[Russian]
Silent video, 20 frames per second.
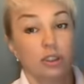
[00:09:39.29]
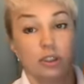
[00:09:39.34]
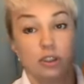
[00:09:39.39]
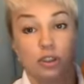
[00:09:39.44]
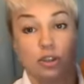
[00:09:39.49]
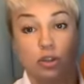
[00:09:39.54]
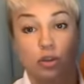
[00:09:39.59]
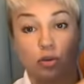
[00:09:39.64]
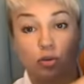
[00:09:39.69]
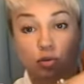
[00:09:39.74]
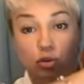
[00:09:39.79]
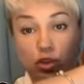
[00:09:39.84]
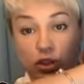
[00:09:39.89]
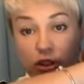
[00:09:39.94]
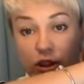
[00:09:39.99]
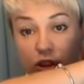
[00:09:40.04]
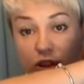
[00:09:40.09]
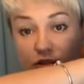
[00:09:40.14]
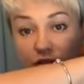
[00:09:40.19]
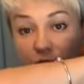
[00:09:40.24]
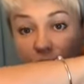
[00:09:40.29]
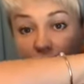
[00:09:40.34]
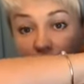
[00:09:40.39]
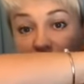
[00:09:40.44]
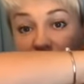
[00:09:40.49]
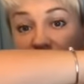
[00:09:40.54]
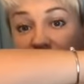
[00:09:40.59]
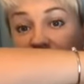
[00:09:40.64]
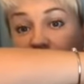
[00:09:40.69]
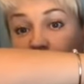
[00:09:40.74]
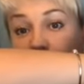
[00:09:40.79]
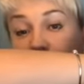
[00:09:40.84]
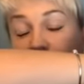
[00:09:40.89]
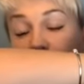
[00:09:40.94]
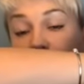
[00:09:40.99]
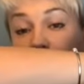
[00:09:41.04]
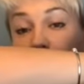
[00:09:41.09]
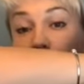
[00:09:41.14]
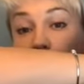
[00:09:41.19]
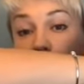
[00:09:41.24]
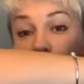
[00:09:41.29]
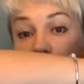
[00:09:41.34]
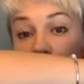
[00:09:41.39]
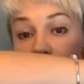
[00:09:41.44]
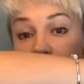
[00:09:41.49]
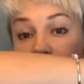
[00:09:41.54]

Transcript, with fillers: скручены. В принципе, вы можете